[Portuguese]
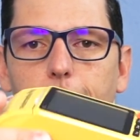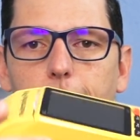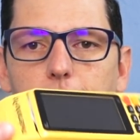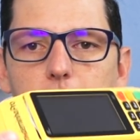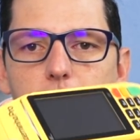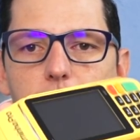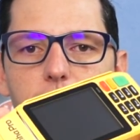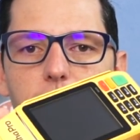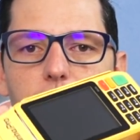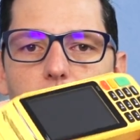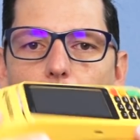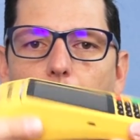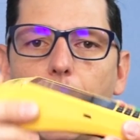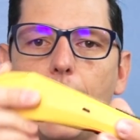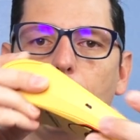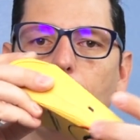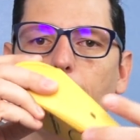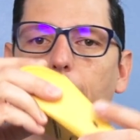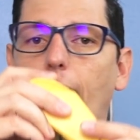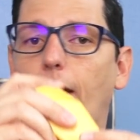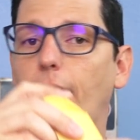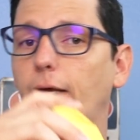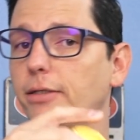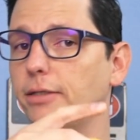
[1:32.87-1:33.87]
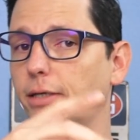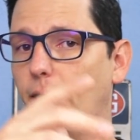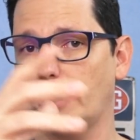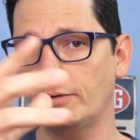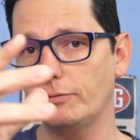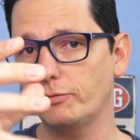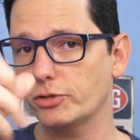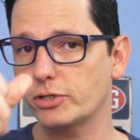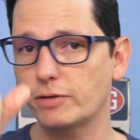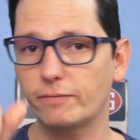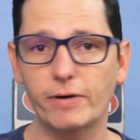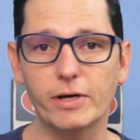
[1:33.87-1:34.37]
Cielo e rede, aí
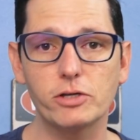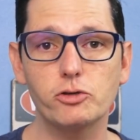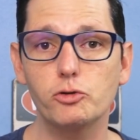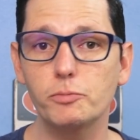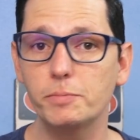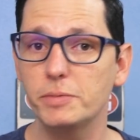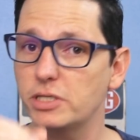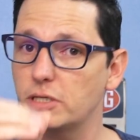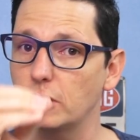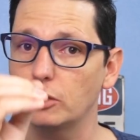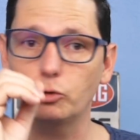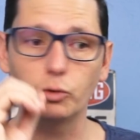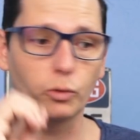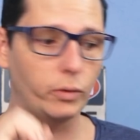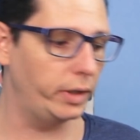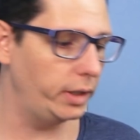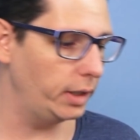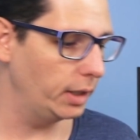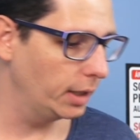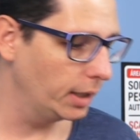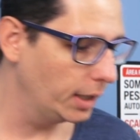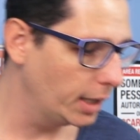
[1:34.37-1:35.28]
você vai substituir,